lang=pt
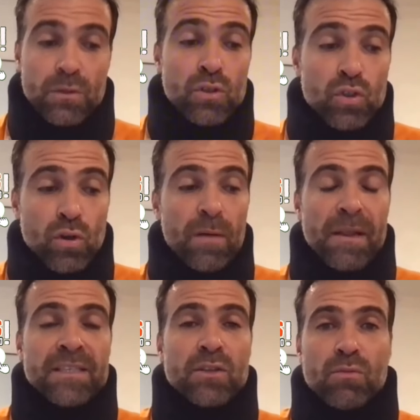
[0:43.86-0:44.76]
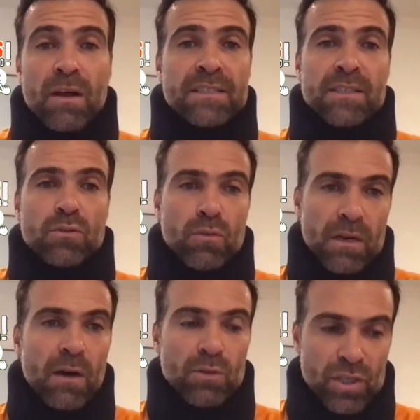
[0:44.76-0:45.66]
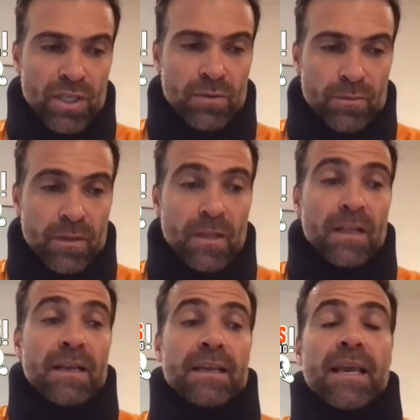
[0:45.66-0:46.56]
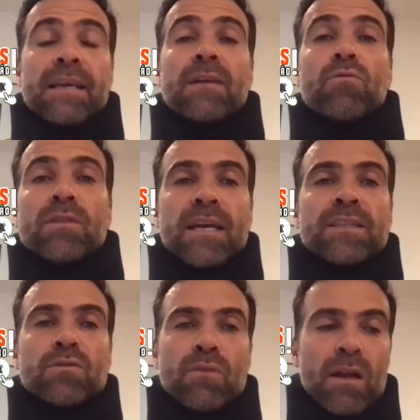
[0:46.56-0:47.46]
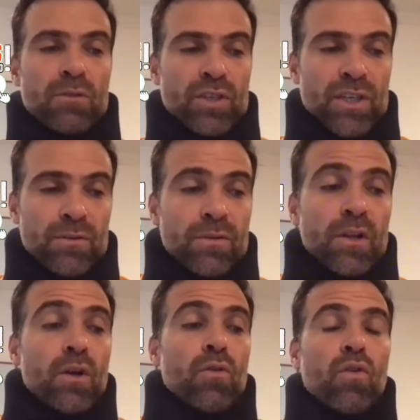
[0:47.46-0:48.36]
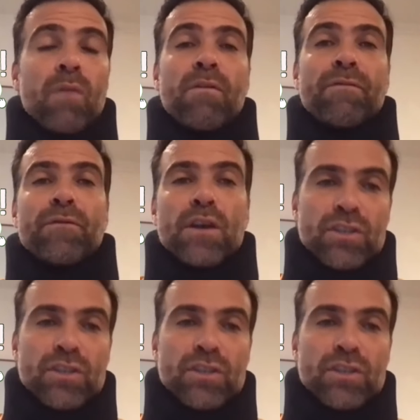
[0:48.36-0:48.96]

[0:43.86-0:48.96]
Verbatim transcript: sobre a situação do Claudinho. O que que acontece do Claudinho? Como foi